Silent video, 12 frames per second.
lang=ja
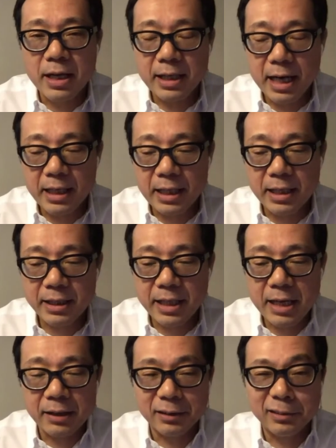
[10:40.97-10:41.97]
画家
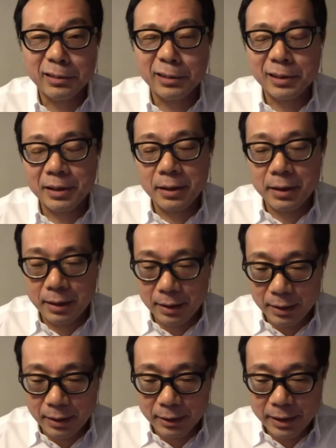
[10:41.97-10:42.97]
兼、
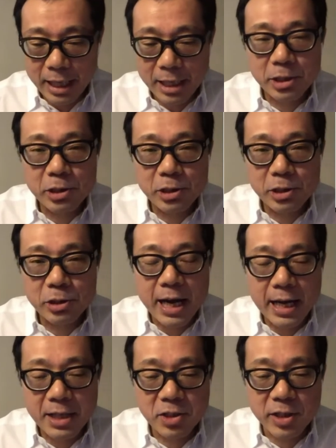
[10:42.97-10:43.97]
研究開
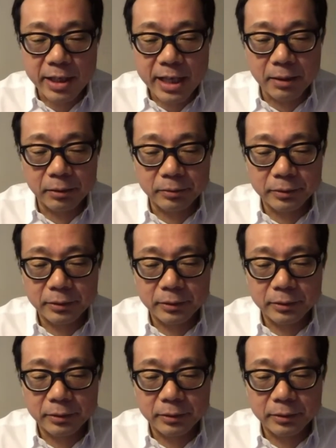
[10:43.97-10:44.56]
発者兼、